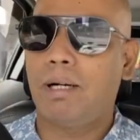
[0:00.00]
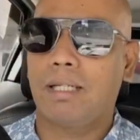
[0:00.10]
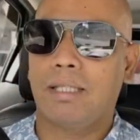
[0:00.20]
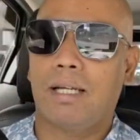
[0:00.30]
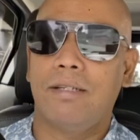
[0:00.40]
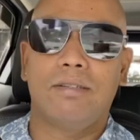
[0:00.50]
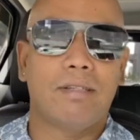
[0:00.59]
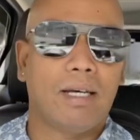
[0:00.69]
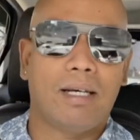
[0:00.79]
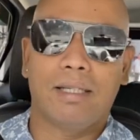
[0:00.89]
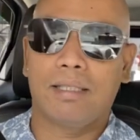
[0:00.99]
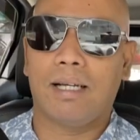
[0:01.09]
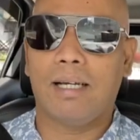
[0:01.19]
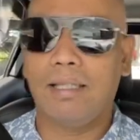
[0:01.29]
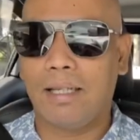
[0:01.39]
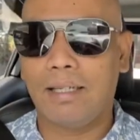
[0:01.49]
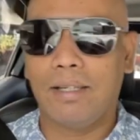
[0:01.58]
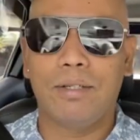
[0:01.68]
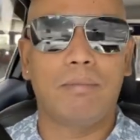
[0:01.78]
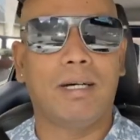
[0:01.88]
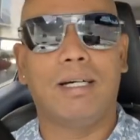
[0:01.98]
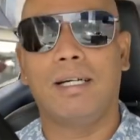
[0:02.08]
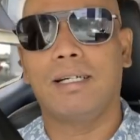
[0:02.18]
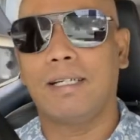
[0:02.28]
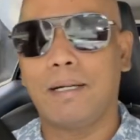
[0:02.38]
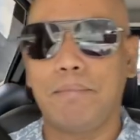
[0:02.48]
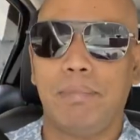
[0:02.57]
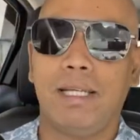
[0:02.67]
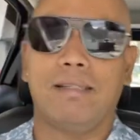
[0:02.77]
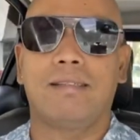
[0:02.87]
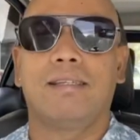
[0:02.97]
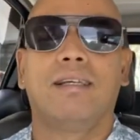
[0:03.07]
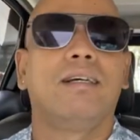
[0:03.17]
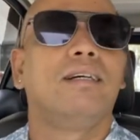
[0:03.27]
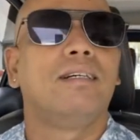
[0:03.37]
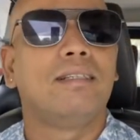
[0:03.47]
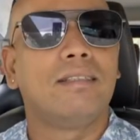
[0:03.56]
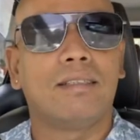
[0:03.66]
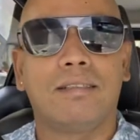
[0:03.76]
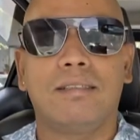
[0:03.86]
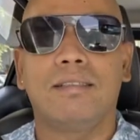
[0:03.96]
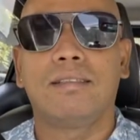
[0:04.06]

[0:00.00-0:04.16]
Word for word: paakyat tayo sa Tagaytay ngayon mga kakampings, no?